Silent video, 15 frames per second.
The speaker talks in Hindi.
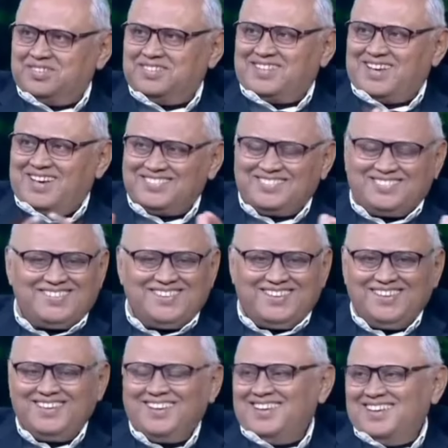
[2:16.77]
तुलसीदास
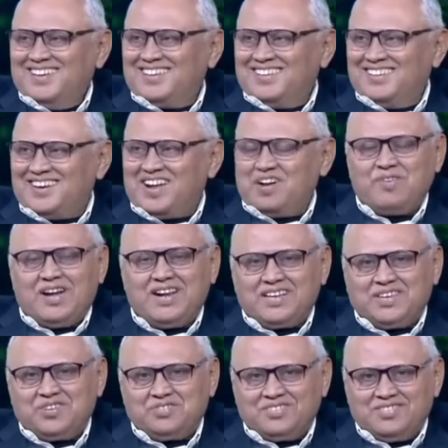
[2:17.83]
जी कि
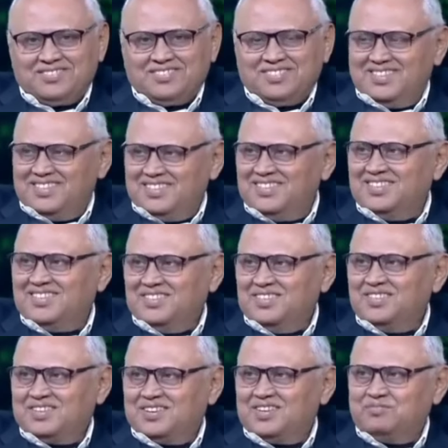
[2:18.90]
रामायण की वजह से ही
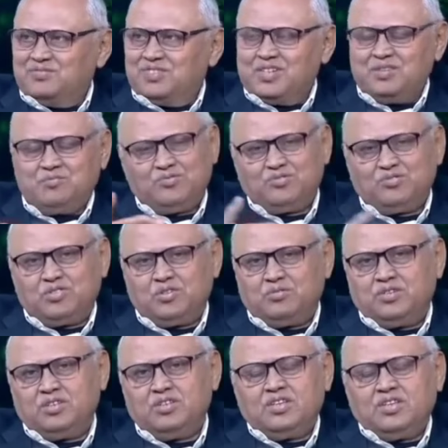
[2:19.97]
कम से कम
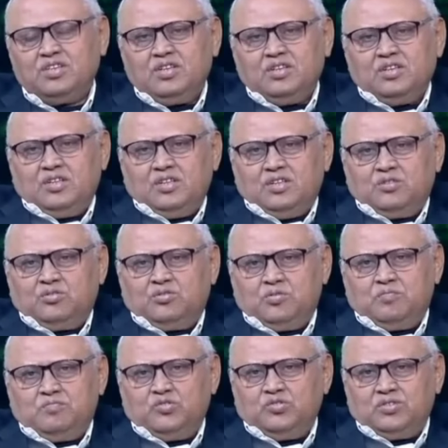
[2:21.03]
उतरो
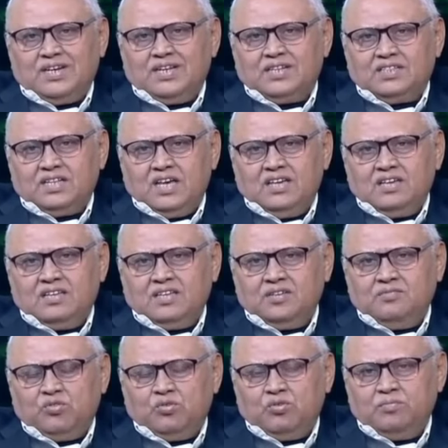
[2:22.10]
तो मुझे लगता है
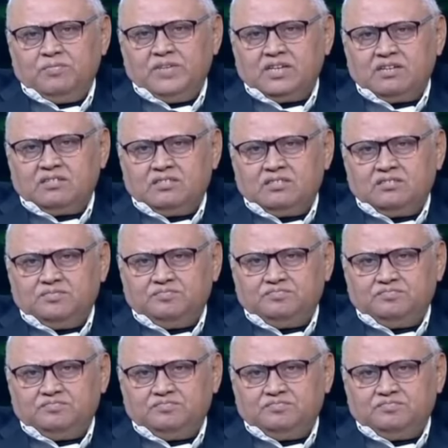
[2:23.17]
कि वो अब एक